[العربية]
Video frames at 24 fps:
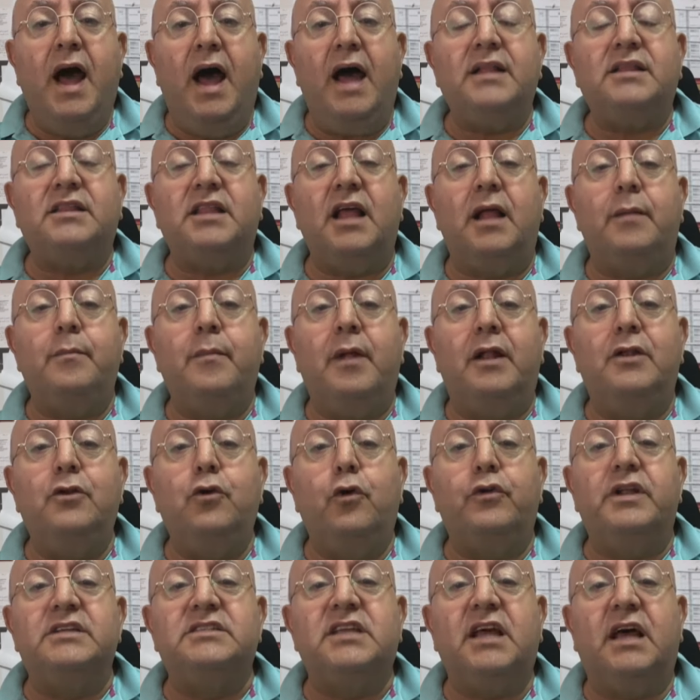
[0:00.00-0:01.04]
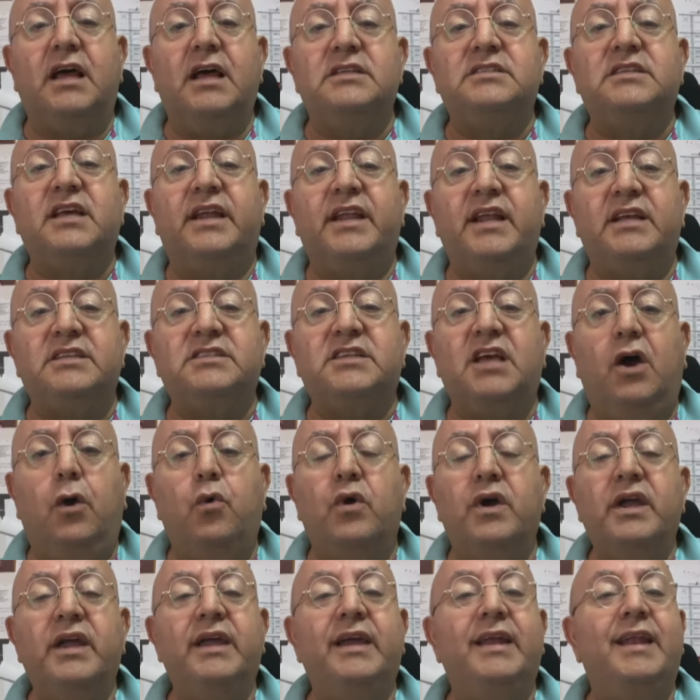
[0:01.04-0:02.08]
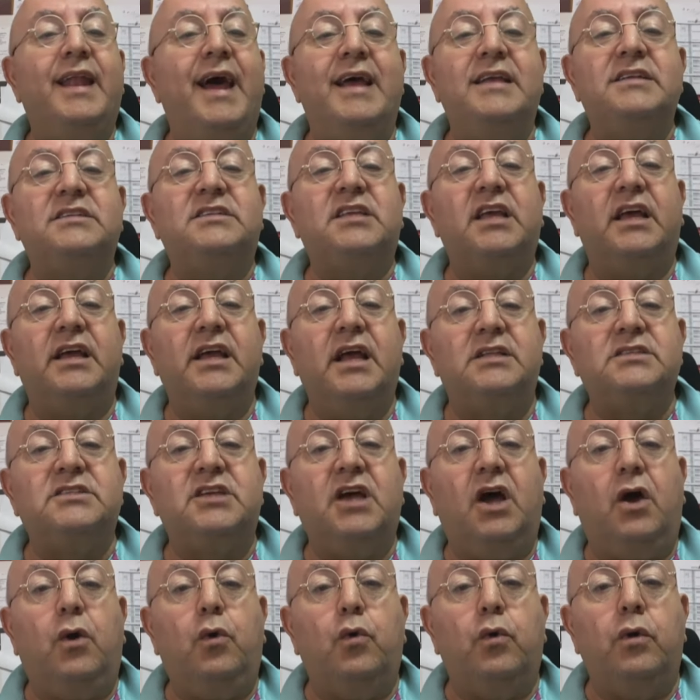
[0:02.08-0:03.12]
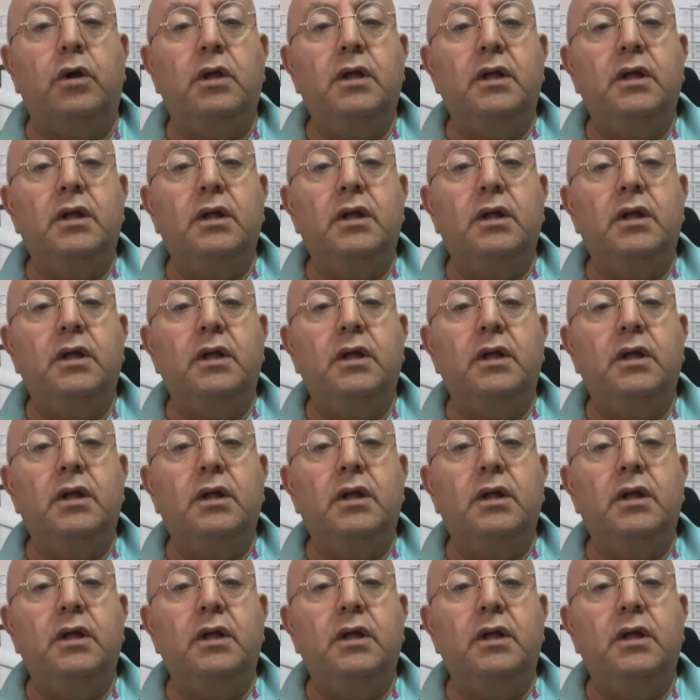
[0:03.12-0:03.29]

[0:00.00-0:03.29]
حتى المليون إذا إذا نزحوا إلى أين سينزحوا